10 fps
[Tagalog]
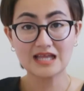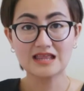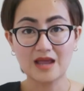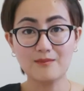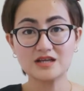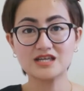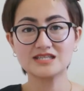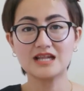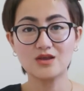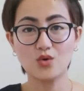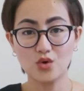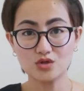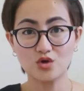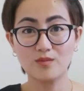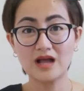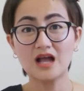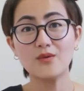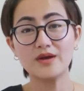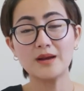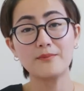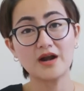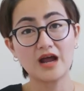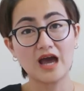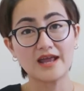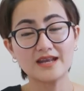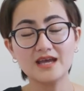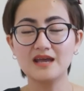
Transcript: taibak siya sa likod. So, magagawa ng paraan.